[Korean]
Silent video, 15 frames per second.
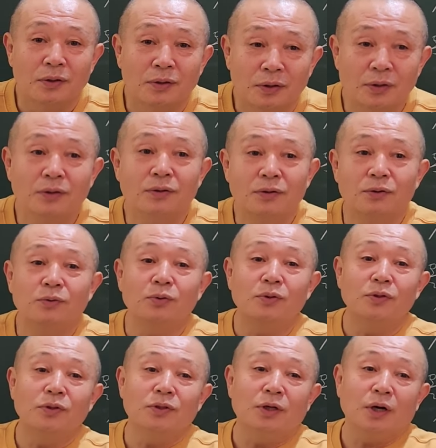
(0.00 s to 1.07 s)
걔네들이
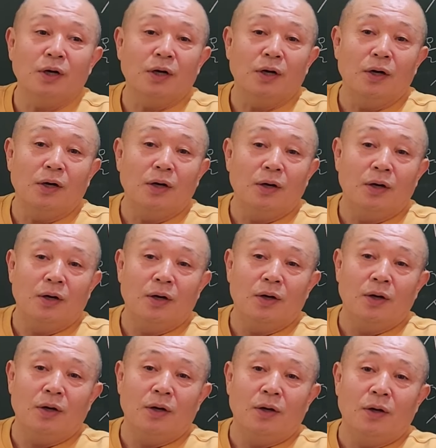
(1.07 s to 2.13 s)
도인이야.
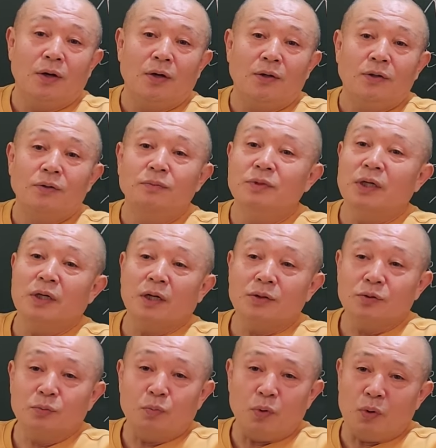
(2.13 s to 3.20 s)
음량
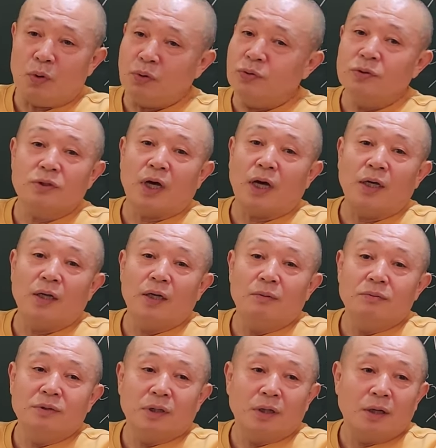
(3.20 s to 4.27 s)
가지고 모든 거 다 해결해
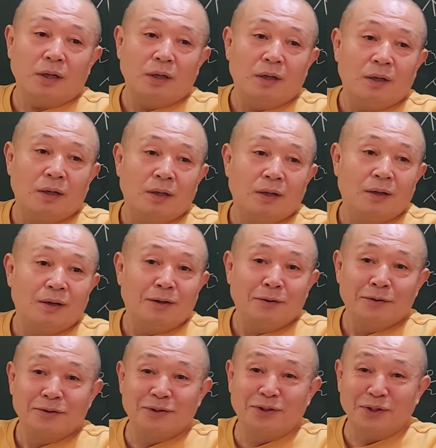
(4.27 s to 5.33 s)
보잖아.
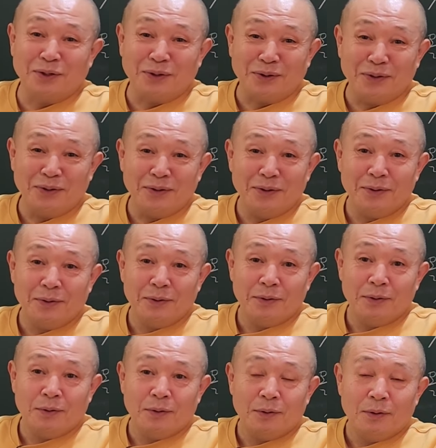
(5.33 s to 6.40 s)
그죠?
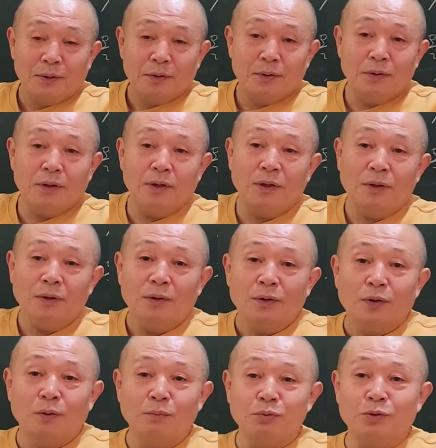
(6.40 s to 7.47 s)
근데
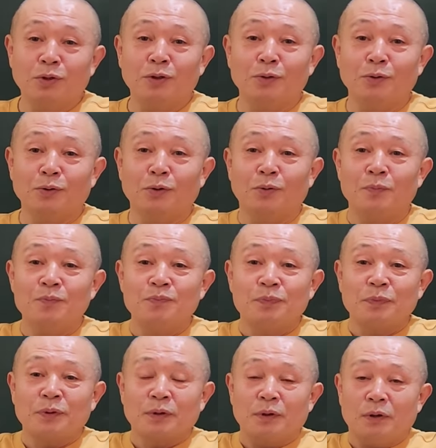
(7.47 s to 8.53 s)
컴퓨터하고
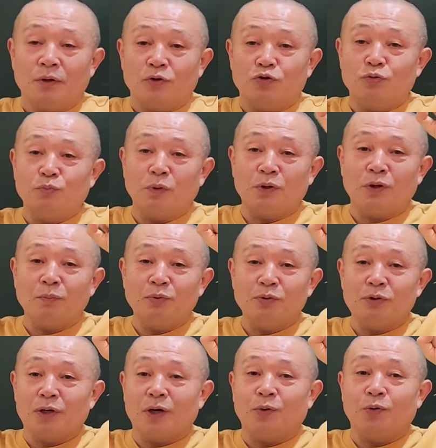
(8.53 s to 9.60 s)

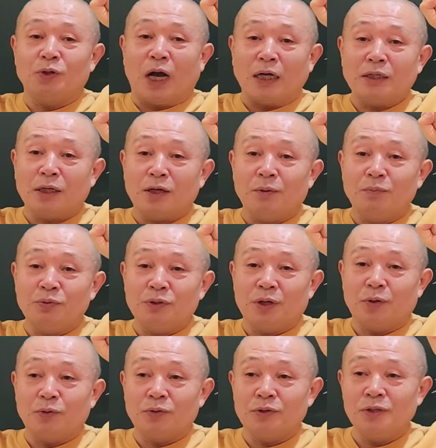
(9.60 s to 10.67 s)
슈퍼컴퓨터하고 양자
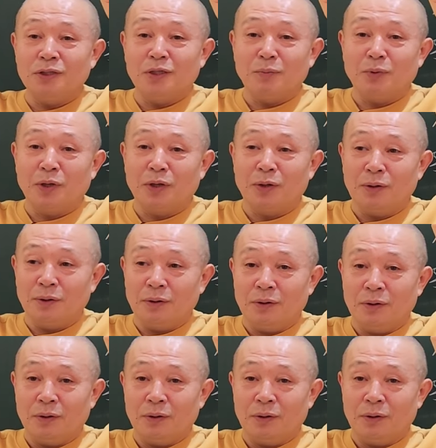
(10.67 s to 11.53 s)
컴퓨터하고 틀린 게 뭐예요?